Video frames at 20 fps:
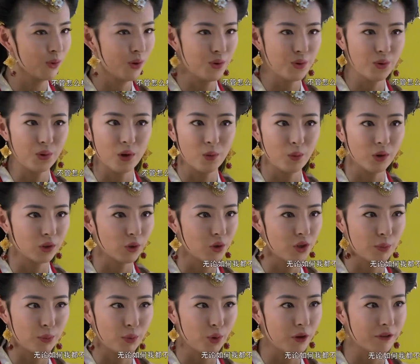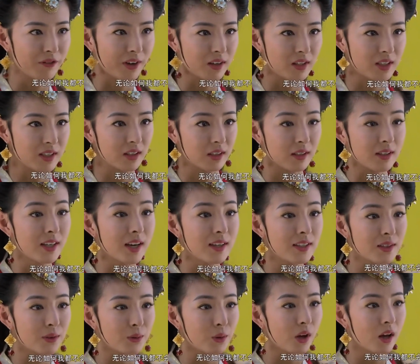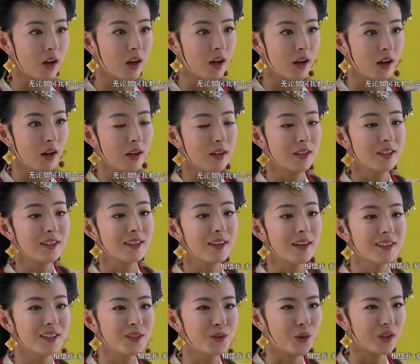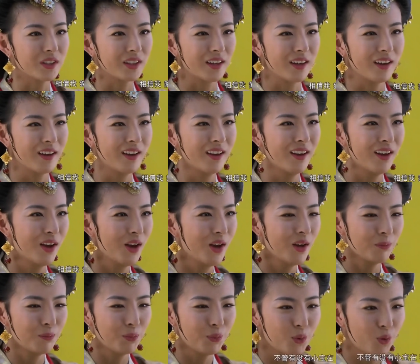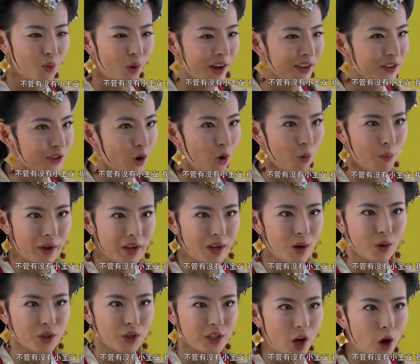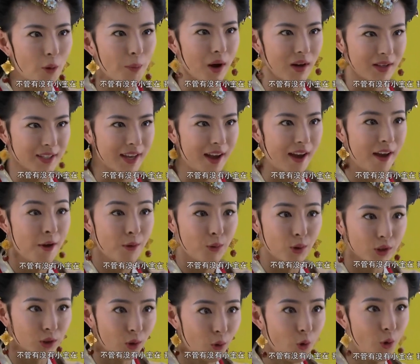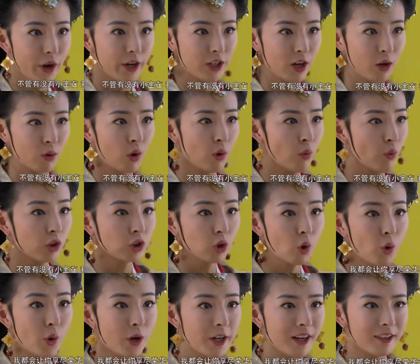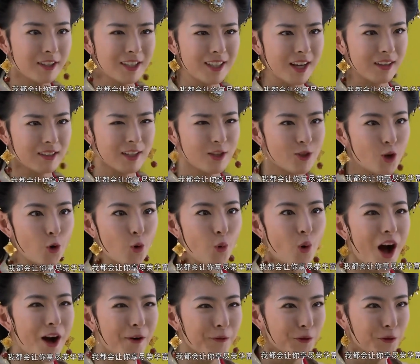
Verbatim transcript: 无论如何，我都不会放弃的。相信我，相信我爹，不管有没有小宝在，我都会成功，我都会让你享尽